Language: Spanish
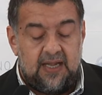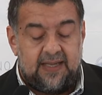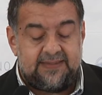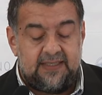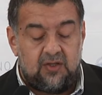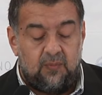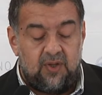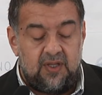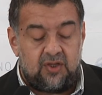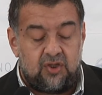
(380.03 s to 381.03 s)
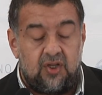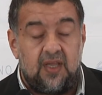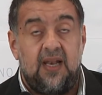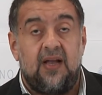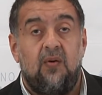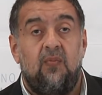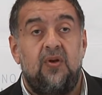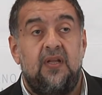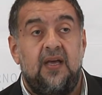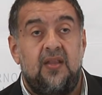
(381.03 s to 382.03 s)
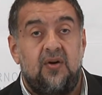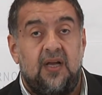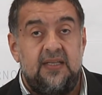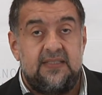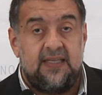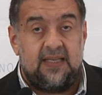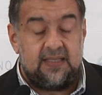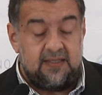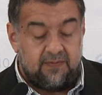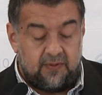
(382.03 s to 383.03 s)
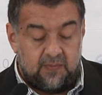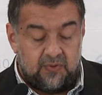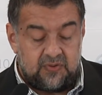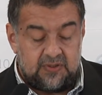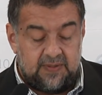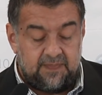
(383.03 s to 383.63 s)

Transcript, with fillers: así como de toda la comunidad organizada de Formosa.